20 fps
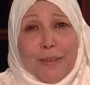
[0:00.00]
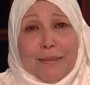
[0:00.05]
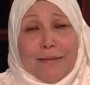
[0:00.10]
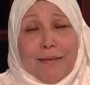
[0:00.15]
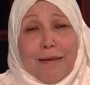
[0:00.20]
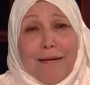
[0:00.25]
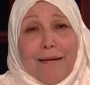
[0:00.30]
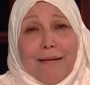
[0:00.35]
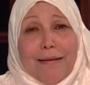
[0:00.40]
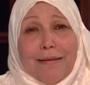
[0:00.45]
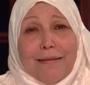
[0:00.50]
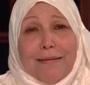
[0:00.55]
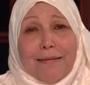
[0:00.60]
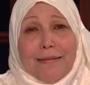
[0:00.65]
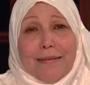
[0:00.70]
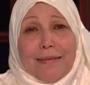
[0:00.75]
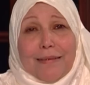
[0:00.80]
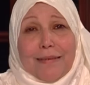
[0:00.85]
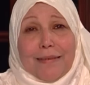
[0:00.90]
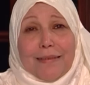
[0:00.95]
انتقل
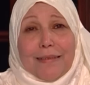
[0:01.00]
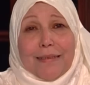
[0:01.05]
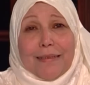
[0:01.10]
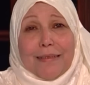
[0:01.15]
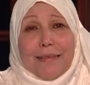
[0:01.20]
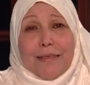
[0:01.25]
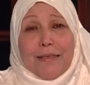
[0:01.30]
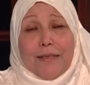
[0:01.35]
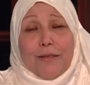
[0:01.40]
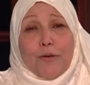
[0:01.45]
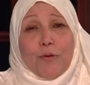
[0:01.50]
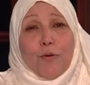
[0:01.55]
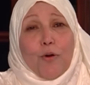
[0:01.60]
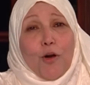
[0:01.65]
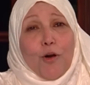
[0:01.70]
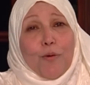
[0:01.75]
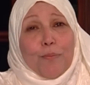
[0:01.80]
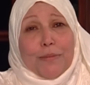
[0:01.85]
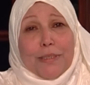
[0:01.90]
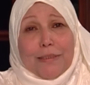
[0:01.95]

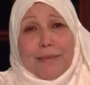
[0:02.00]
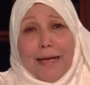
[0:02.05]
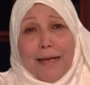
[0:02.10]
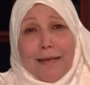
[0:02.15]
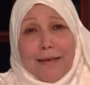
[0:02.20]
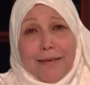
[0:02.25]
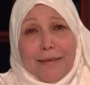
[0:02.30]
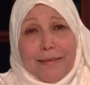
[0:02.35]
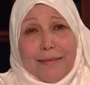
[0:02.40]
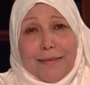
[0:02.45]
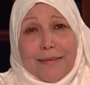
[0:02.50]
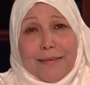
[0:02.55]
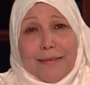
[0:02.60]
روحه بتضحك لي